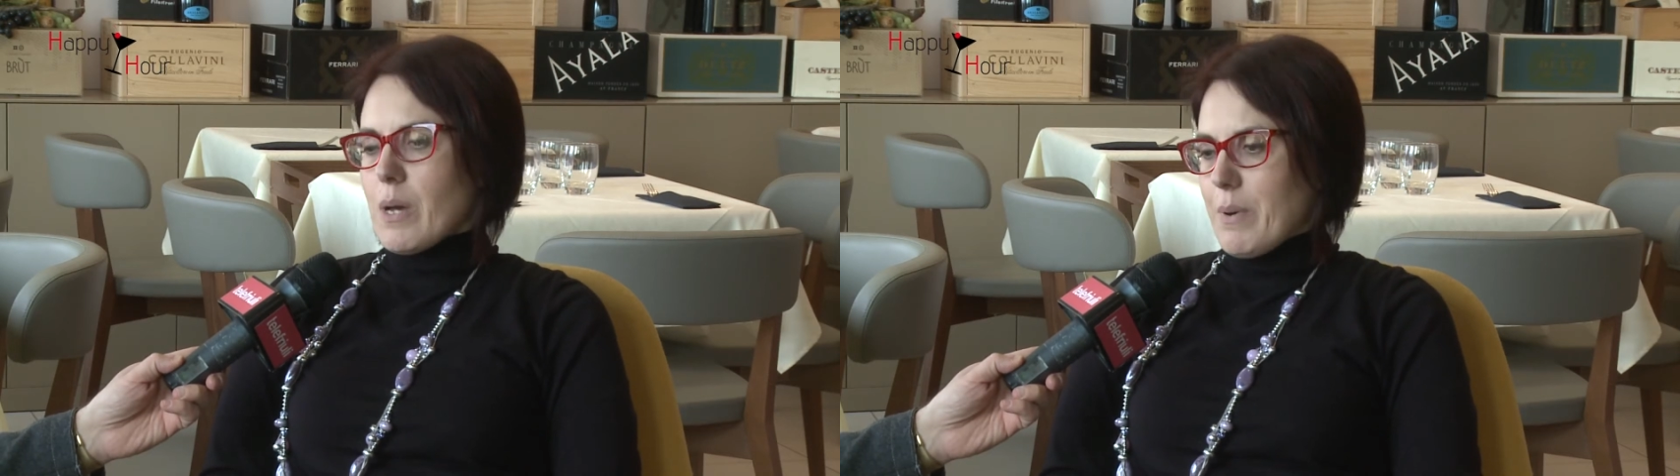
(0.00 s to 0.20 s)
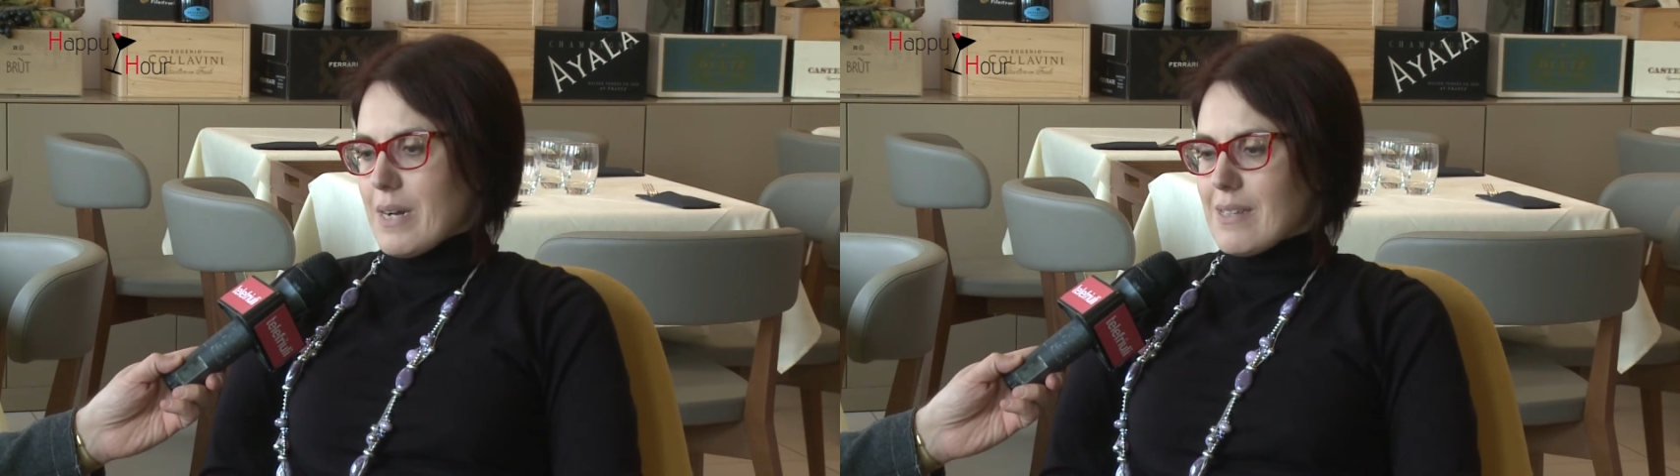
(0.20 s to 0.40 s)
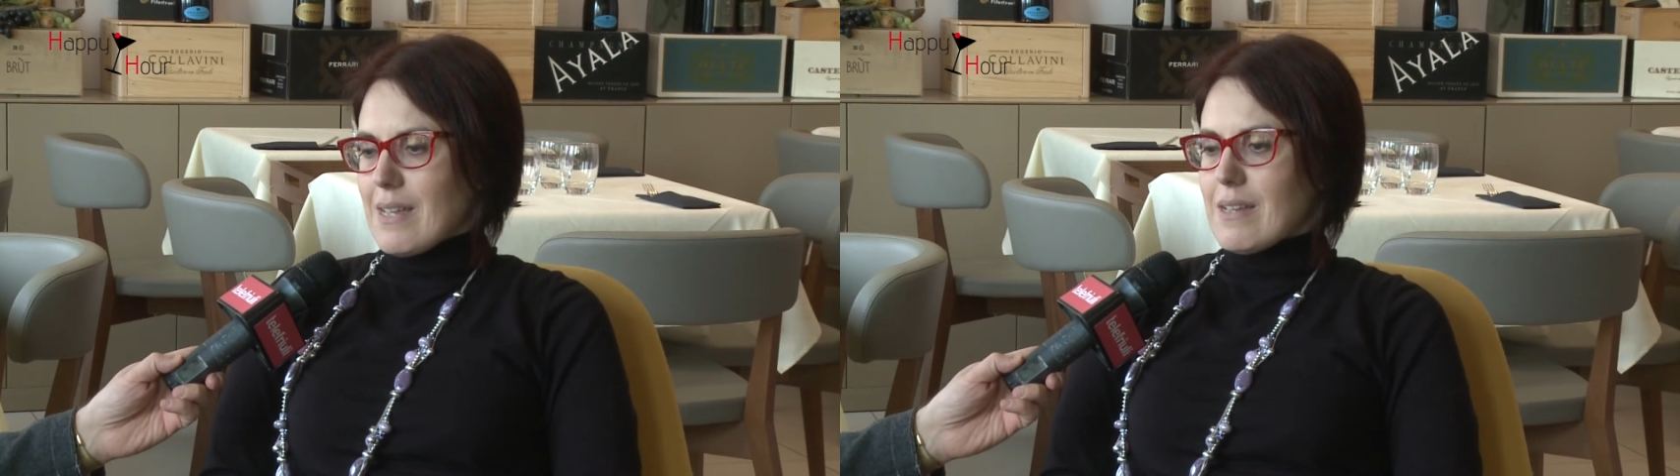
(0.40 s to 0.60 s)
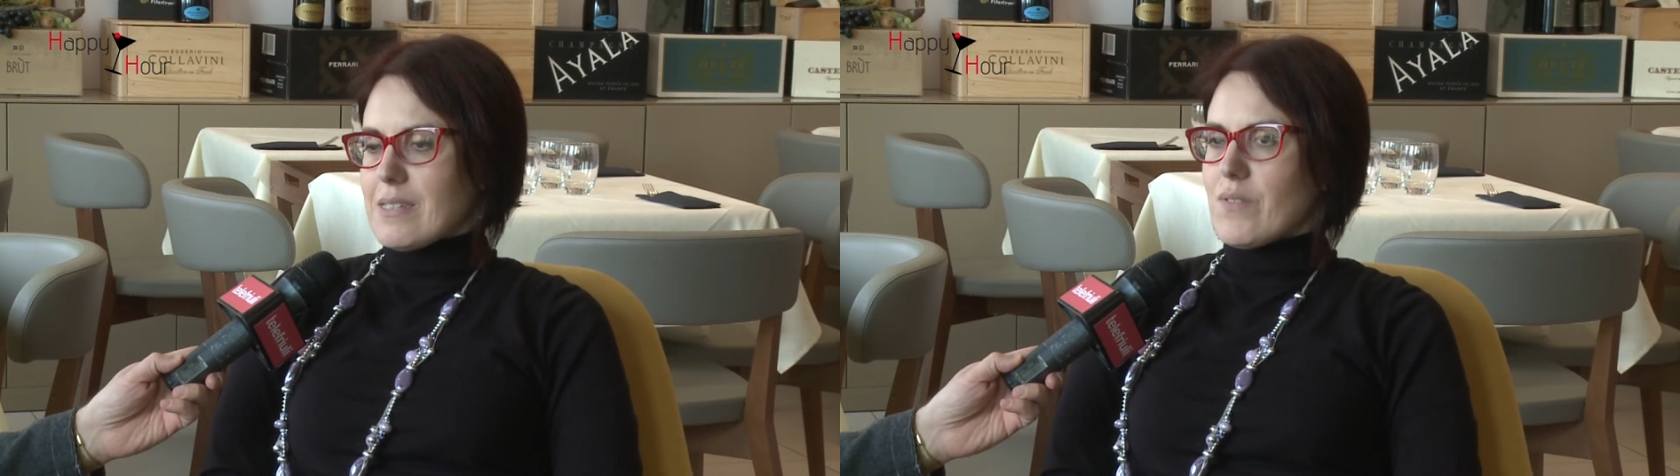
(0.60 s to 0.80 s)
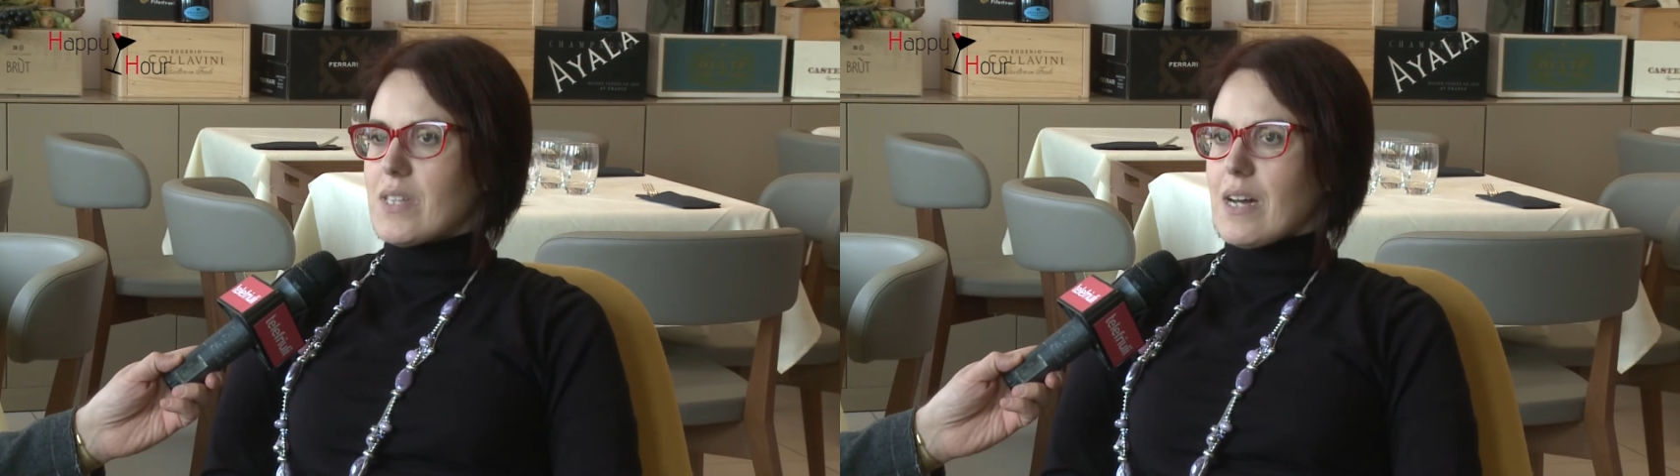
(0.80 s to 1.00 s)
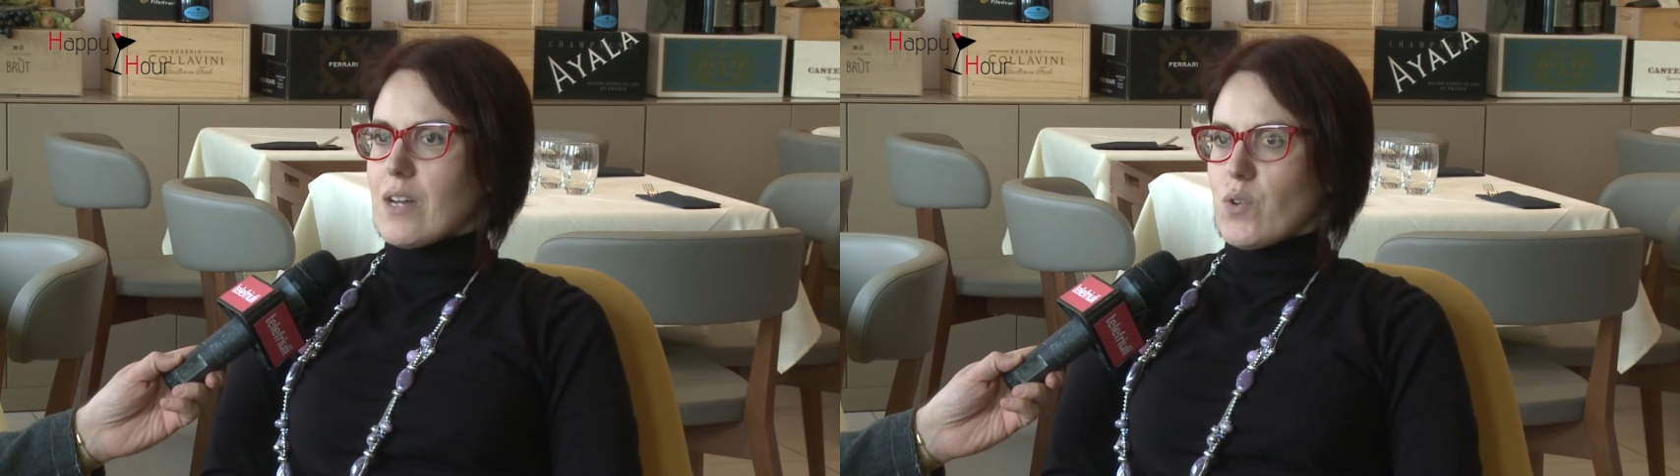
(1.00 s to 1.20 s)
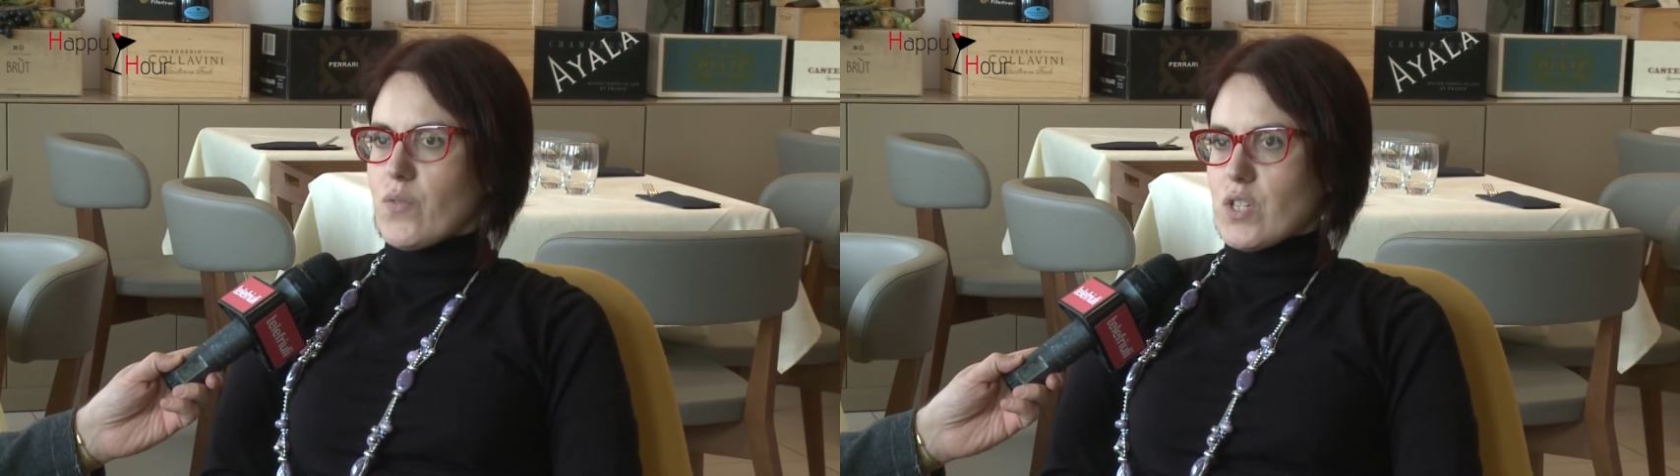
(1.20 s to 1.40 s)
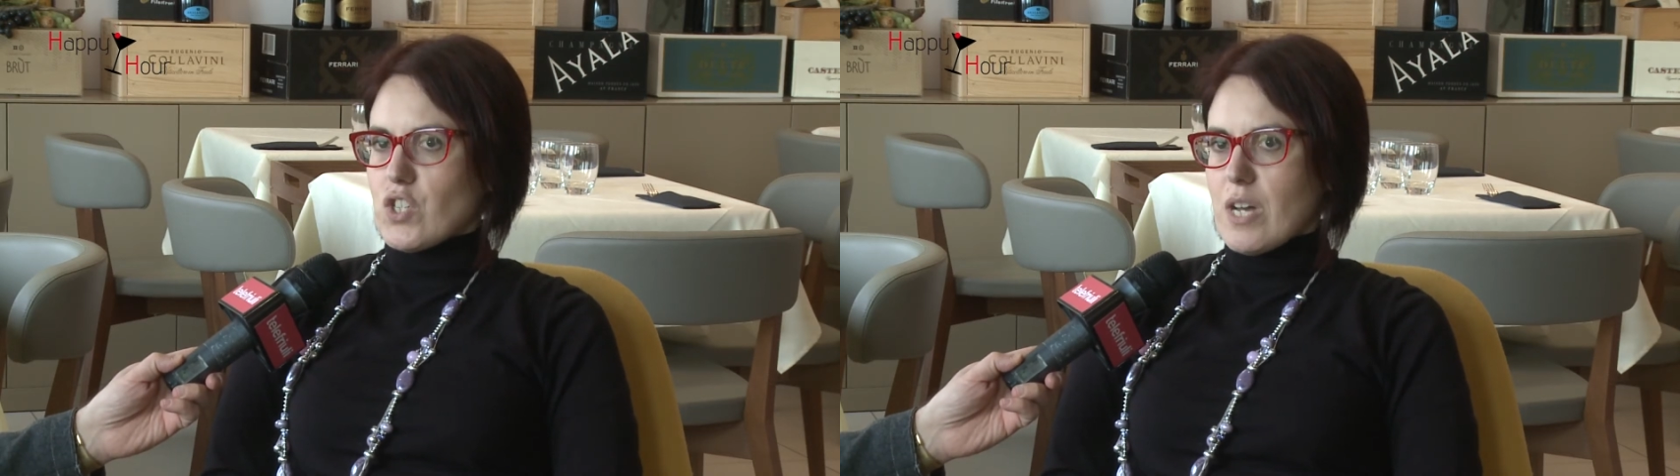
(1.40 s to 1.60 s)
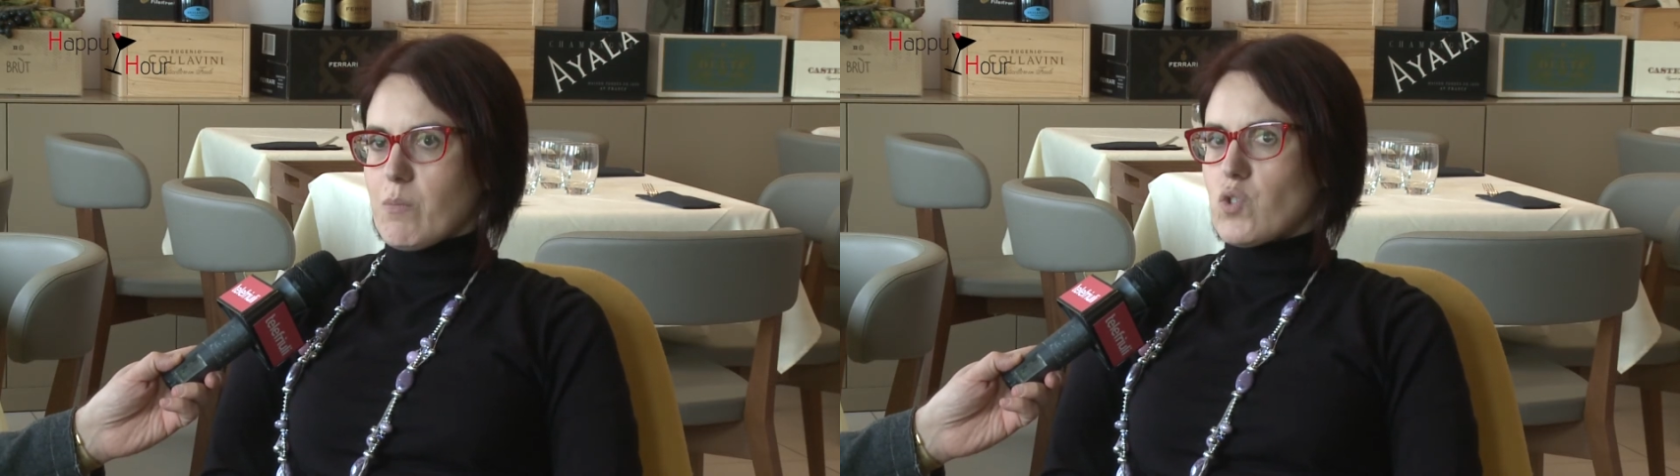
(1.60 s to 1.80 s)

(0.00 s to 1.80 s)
parte delle attività che noi facciamo